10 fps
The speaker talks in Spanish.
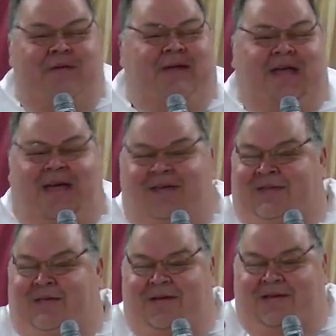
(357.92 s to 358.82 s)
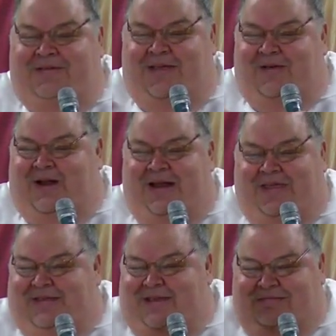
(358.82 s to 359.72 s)
manejar y esa señora le
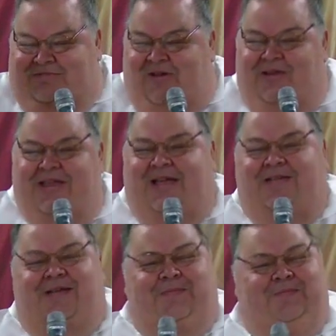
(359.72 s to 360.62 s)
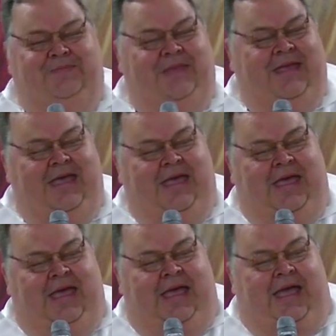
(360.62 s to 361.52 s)
dice todo lo que tiene que hacer.
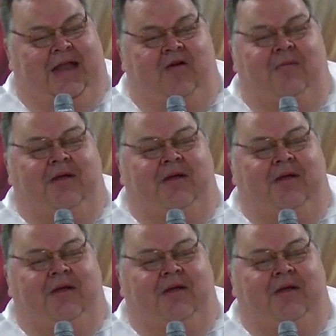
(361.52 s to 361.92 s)
El hombre ha